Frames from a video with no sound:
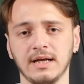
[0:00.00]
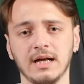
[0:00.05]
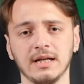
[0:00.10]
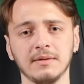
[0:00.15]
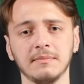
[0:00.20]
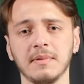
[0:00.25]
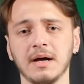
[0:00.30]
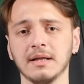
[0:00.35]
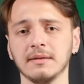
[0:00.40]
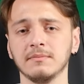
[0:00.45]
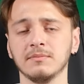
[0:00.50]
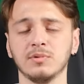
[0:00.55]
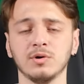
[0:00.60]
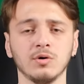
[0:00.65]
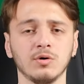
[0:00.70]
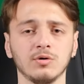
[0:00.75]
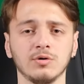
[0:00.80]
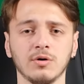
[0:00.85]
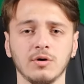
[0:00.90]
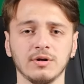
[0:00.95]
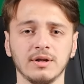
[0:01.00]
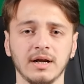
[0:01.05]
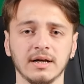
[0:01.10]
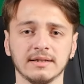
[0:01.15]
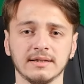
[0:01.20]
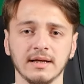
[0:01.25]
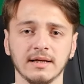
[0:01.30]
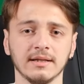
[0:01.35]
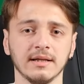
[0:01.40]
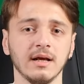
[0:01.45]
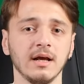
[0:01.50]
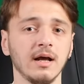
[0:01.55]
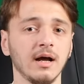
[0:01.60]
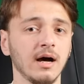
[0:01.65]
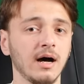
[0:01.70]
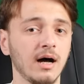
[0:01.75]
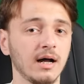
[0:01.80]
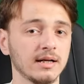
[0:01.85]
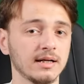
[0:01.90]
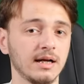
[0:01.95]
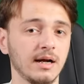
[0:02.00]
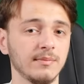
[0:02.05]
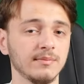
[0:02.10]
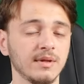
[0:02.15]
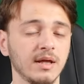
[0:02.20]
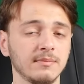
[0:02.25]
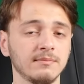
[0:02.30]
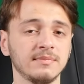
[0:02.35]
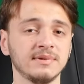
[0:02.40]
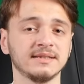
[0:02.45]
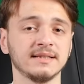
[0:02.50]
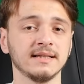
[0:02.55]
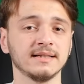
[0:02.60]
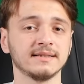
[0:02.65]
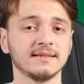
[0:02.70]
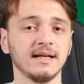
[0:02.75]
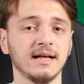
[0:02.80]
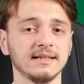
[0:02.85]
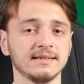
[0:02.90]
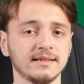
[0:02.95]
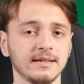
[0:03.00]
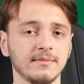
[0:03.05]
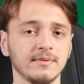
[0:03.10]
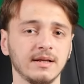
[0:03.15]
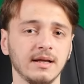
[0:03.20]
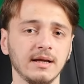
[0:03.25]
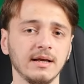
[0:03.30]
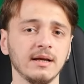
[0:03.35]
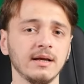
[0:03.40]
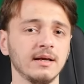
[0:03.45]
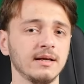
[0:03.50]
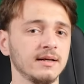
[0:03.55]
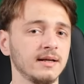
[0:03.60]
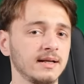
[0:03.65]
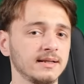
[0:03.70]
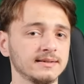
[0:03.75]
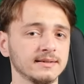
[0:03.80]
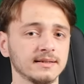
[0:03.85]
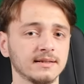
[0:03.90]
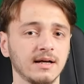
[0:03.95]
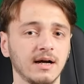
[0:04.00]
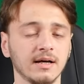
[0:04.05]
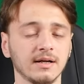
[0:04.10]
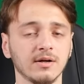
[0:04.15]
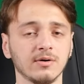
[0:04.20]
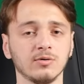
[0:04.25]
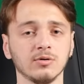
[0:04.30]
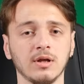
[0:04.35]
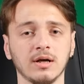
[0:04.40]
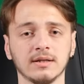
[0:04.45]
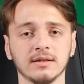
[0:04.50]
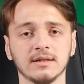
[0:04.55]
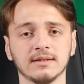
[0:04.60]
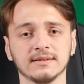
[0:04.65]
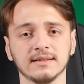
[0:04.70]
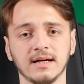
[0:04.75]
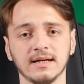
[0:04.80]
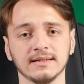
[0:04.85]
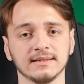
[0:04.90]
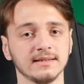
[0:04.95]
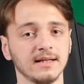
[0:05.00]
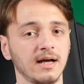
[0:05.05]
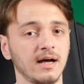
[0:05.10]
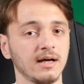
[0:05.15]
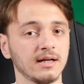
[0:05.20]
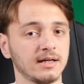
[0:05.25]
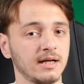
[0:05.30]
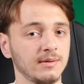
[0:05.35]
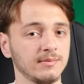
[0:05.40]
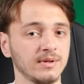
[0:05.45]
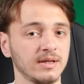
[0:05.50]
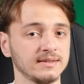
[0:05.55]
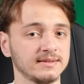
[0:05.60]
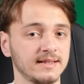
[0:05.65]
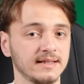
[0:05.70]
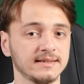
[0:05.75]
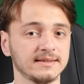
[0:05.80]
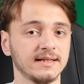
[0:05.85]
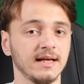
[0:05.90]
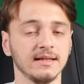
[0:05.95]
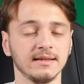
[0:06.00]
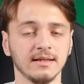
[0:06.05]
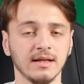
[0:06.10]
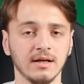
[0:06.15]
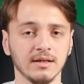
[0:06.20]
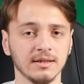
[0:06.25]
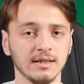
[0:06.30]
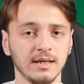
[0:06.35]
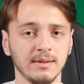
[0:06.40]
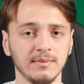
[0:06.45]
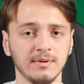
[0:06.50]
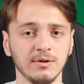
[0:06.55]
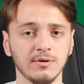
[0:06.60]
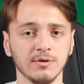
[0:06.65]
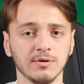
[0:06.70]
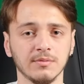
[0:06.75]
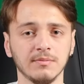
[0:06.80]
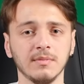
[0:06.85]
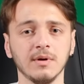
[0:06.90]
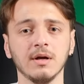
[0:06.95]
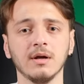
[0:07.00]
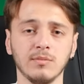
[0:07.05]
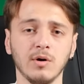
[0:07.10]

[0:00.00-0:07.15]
Yani ben bir oyun oynarken arkamdan bir ses gelse bile Razer Kyra kulaklık sayesinde arkamdan ses geldiğini anlayabiliyorum.